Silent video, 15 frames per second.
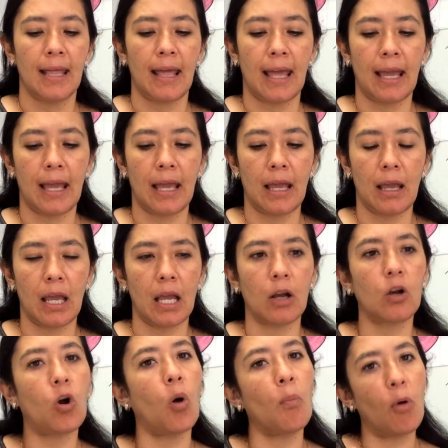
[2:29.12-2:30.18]
eh,
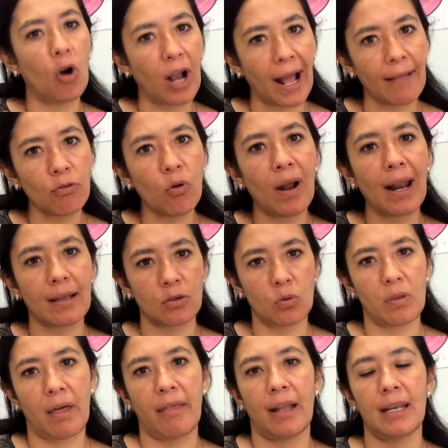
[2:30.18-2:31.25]
convocando a la
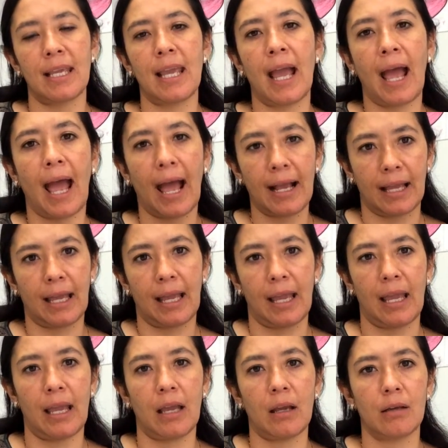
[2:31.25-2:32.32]
ciudadanía a
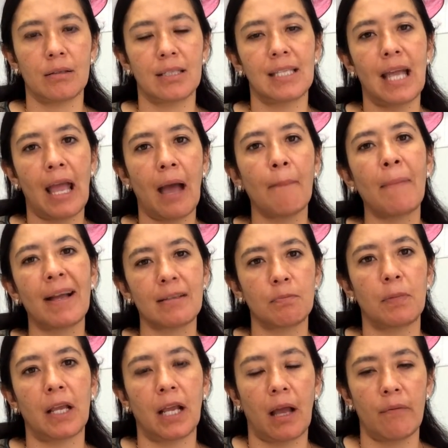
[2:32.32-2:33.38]
que sea más
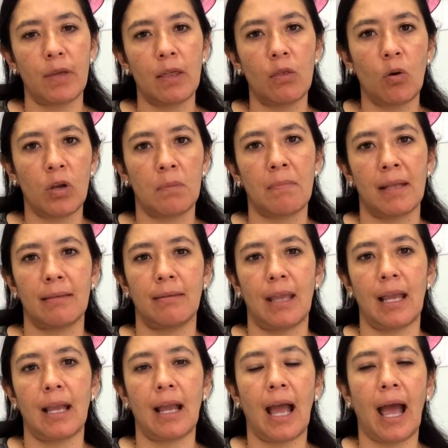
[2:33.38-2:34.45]
precavido y
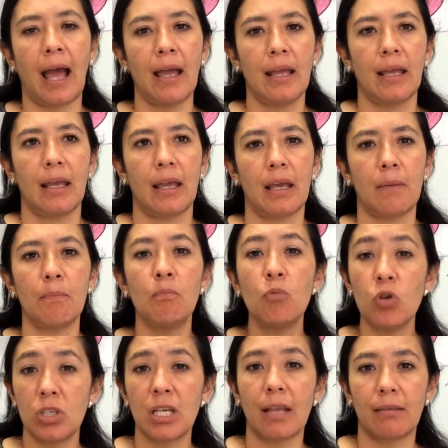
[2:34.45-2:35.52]
mantenga eh,
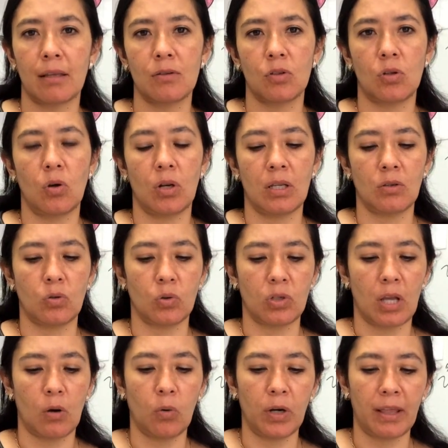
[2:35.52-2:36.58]
mucha atención en su
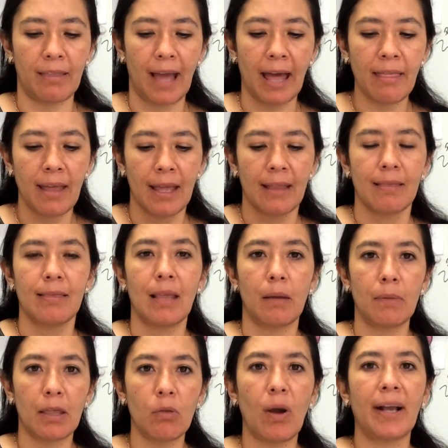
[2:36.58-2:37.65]
seguridad
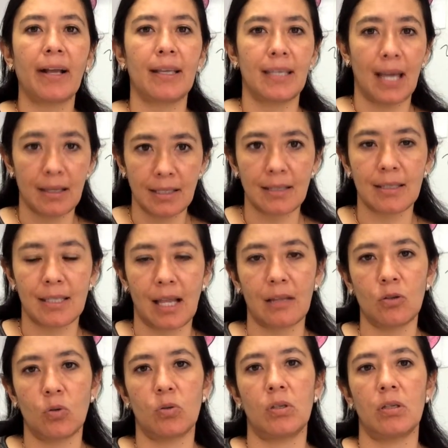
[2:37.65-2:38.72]
debido a que ya se
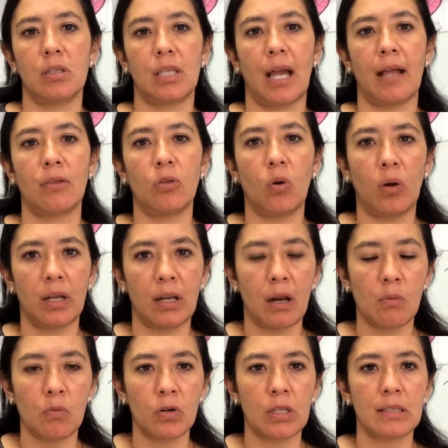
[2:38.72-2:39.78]
están suscitando en
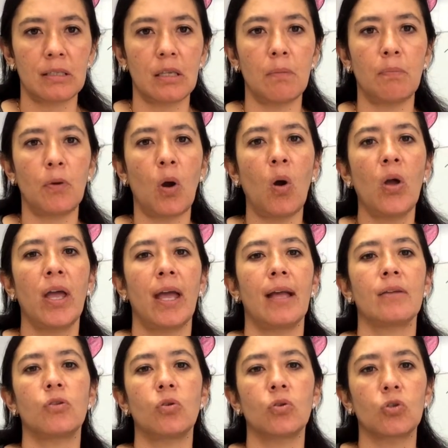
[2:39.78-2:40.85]
el municipio
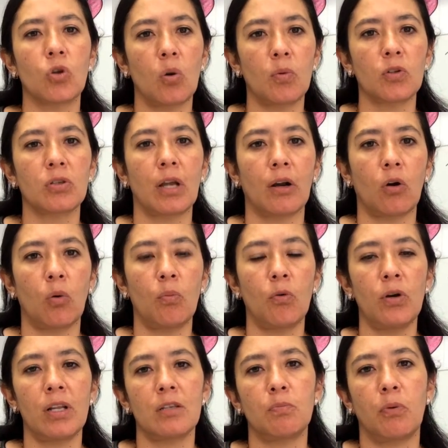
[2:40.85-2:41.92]
estos robos tan
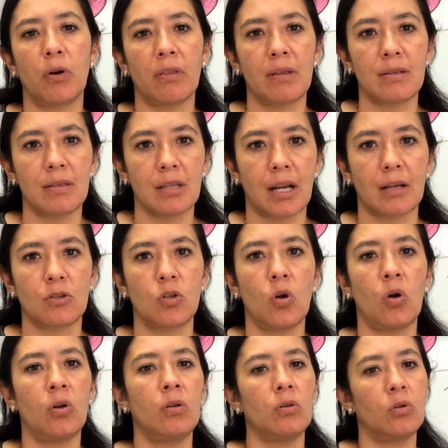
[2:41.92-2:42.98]
comunes por
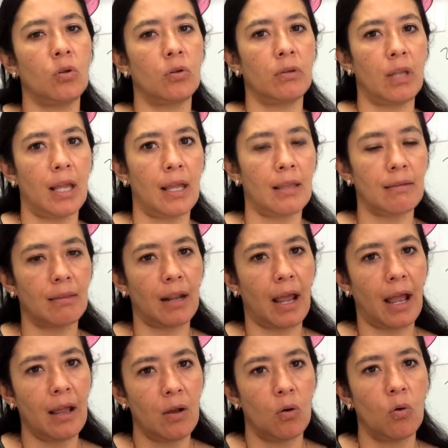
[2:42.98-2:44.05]
distracción, donde
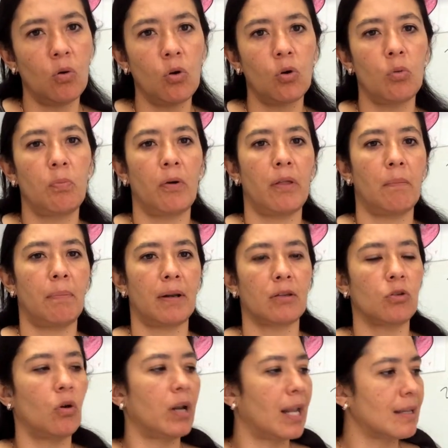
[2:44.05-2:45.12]
entra un grupo de
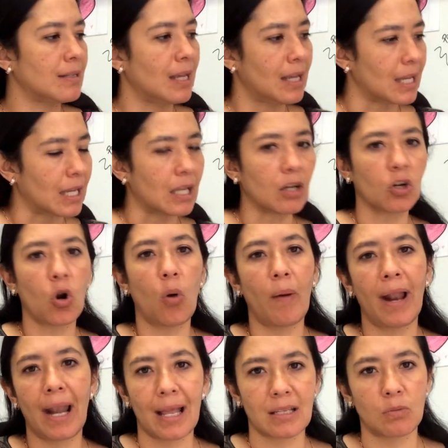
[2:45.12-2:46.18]
personas y
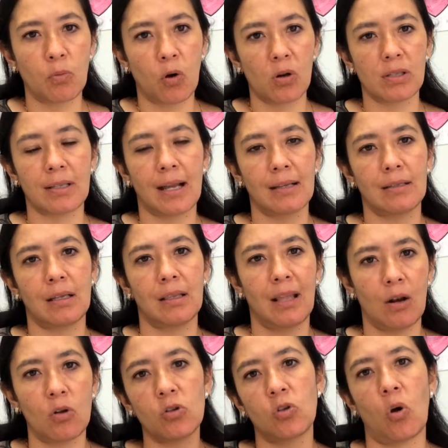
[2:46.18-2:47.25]
roban las bolsas
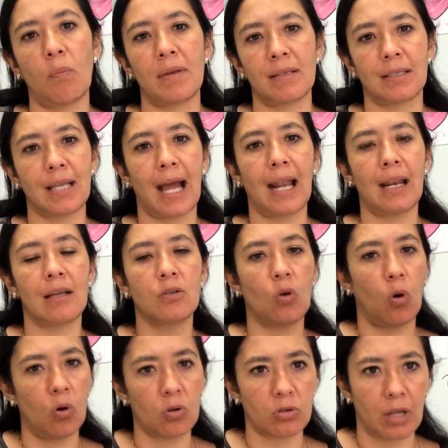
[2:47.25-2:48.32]
de los comensales
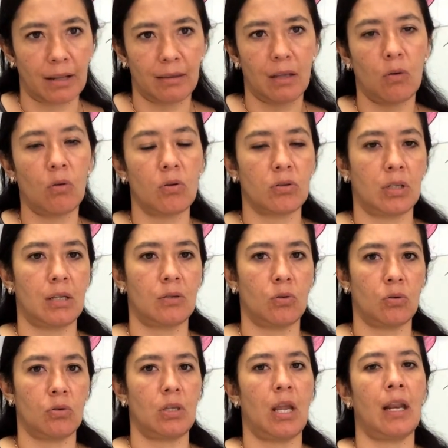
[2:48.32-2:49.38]
o los artículos que
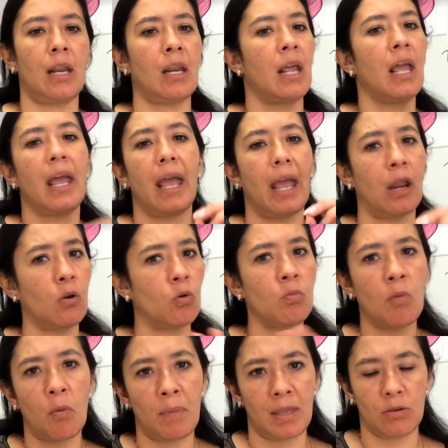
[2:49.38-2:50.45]
estos tienen en
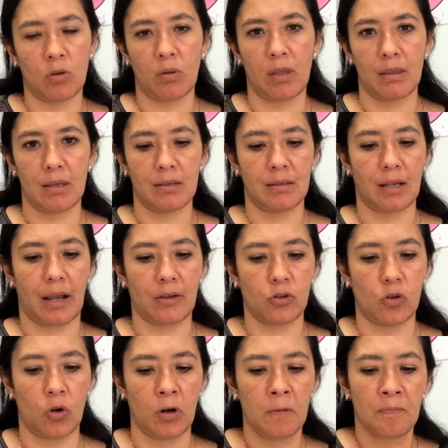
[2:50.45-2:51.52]
un momento de
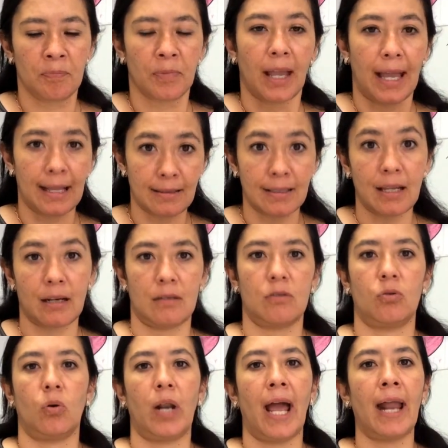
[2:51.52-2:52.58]
distracción. Este
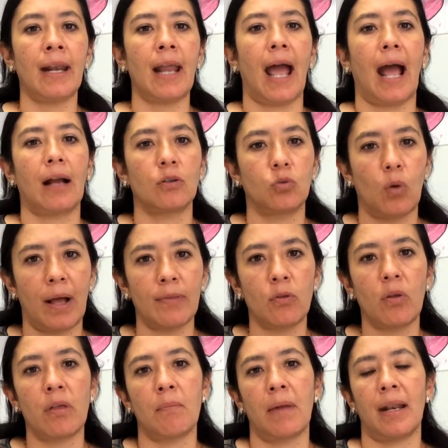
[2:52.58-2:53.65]
restaurante,
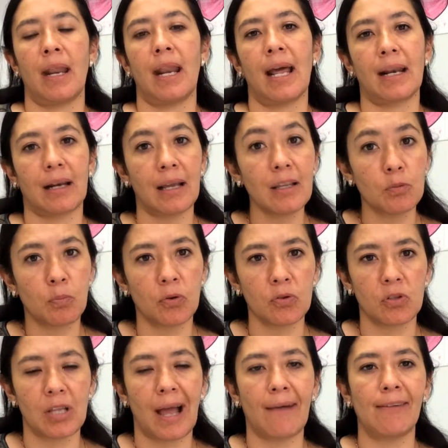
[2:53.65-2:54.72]
actuando de manera
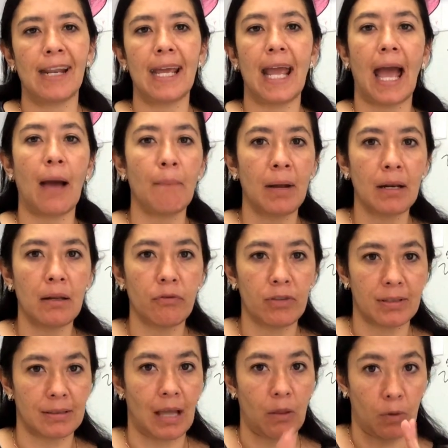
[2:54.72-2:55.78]
responsable, ha
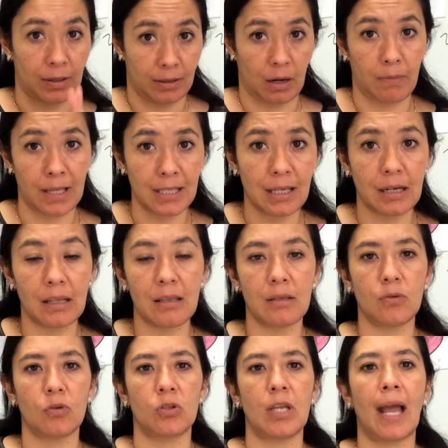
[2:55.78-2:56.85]
manifestado a través de redes
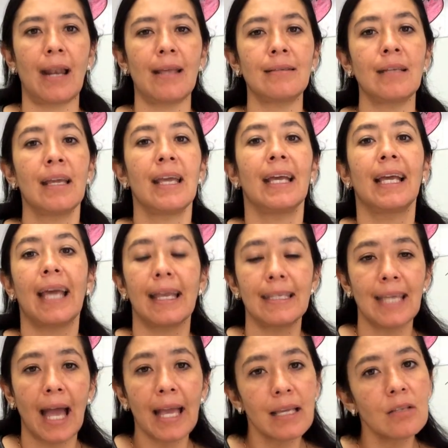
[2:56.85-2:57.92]
sociales que
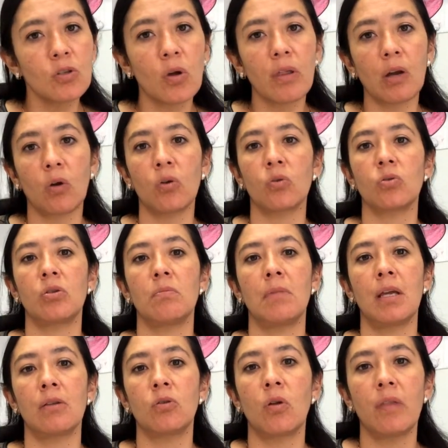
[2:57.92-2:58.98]
ya hizo de
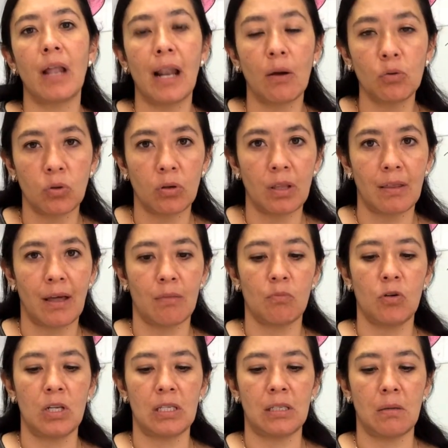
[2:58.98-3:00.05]
conocimiento de la autoridad
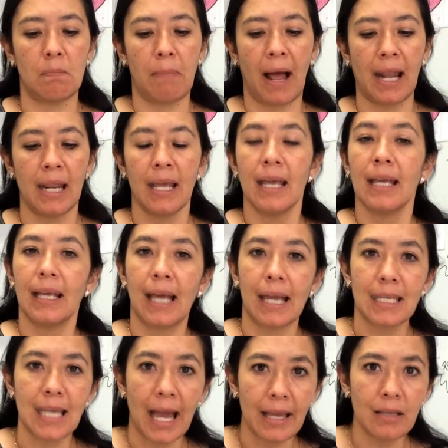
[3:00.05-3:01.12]
municipal,
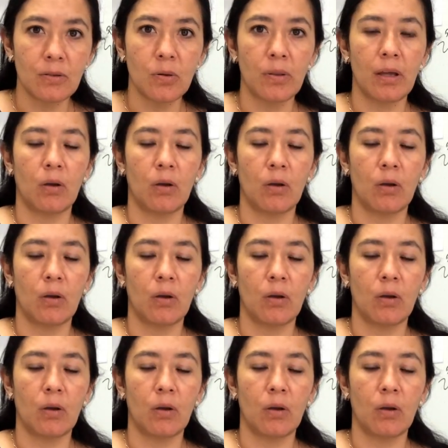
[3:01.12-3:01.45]
que ya hizo